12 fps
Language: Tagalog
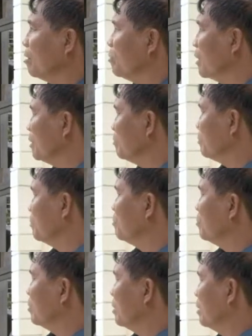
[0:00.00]
kaubanan mo
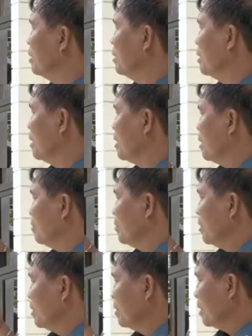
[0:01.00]
nga
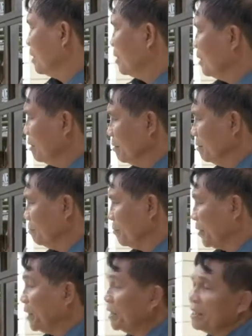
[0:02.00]

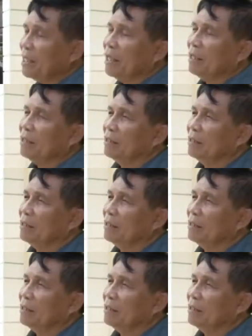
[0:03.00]
mag-pray sila